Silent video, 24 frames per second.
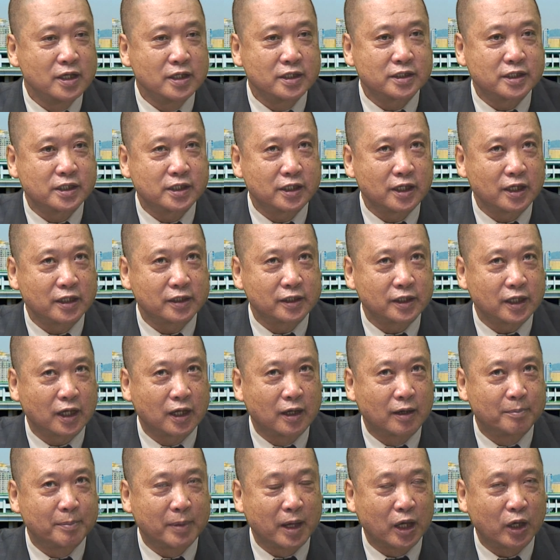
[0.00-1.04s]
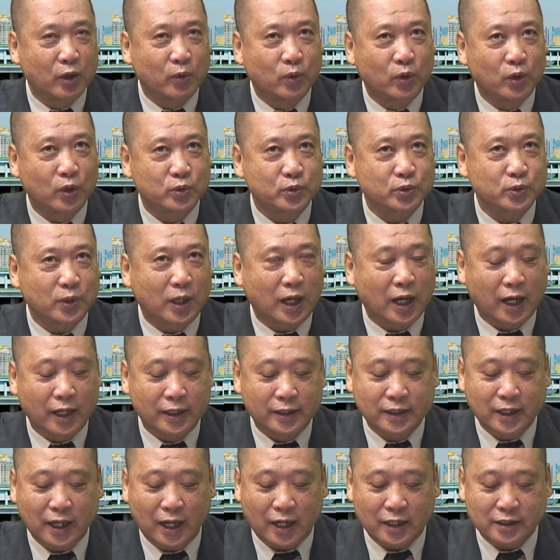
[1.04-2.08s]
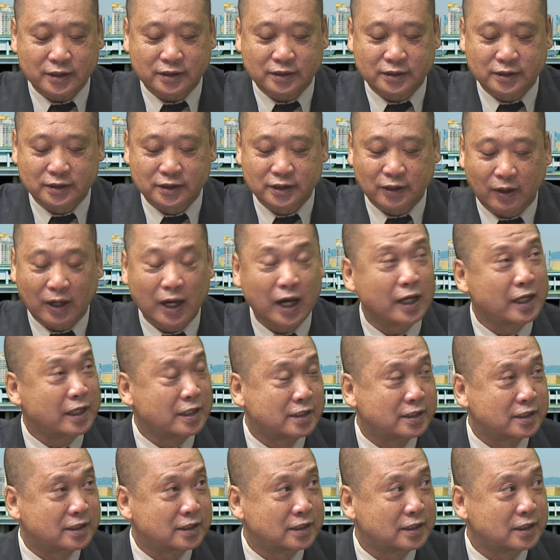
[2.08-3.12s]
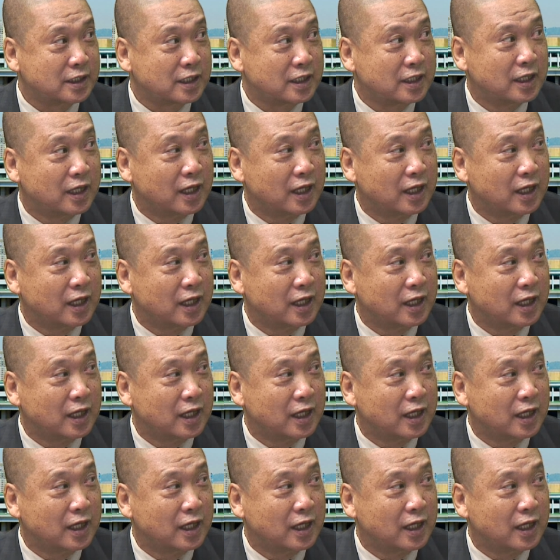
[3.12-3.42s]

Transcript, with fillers: 新任美国驻韩大使叫哈里斯，